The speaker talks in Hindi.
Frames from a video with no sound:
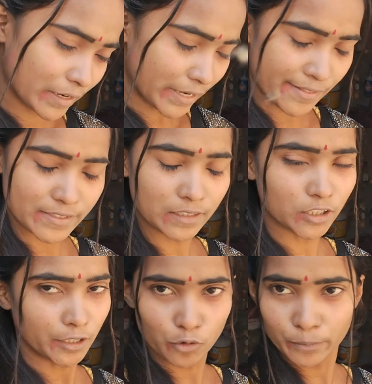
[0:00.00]
टेंशन
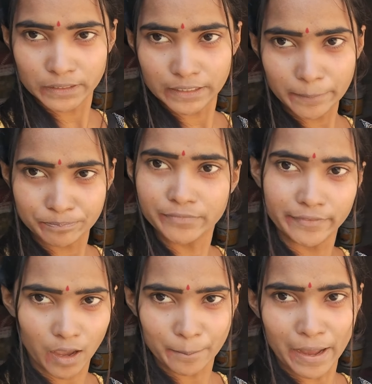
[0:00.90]
तनको मत ले
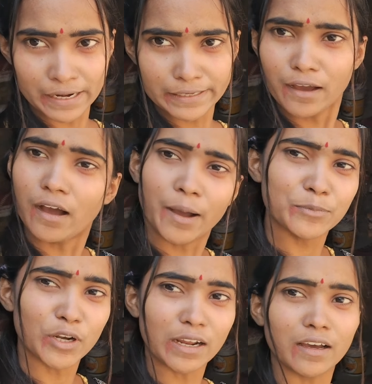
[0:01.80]
हम बानी
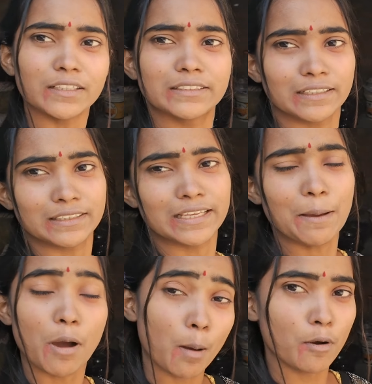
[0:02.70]
हम तुरा खरीद खरीद
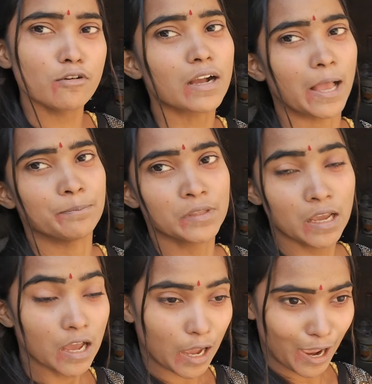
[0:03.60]
किया हम वो खाए
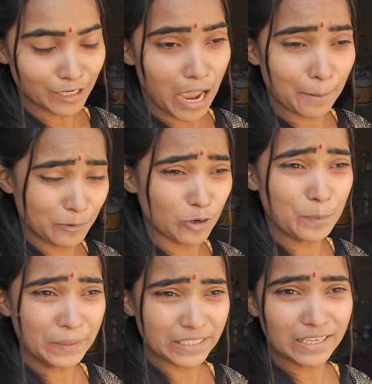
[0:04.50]
और आप लोग को
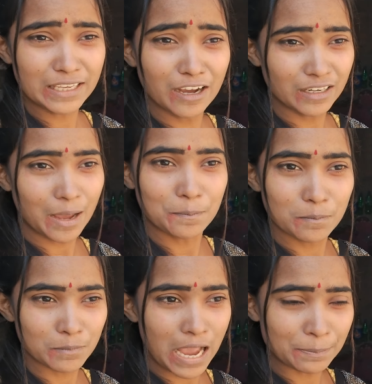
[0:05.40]
पता है कि अगर आप
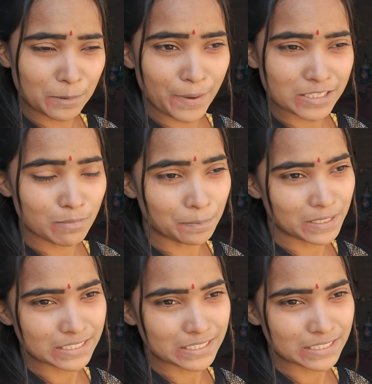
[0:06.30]
आपके पास में आपके